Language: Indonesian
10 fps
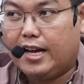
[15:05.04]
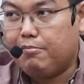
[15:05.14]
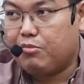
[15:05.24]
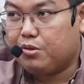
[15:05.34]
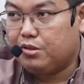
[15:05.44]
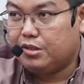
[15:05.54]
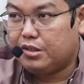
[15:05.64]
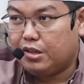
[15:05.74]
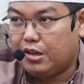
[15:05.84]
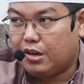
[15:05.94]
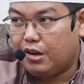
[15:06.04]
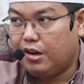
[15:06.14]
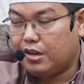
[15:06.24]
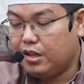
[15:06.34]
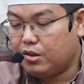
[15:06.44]
amrun
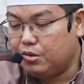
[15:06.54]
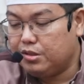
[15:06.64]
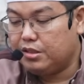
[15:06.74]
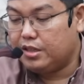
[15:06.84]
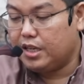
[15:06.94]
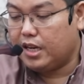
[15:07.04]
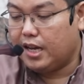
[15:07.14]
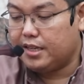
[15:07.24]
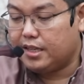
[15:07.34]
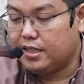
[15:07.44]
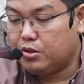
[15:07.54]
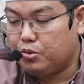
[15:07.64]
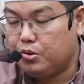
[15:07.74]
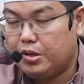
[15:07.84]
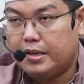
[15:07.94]
khariqun lil adah,
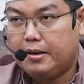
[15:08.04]
yaitu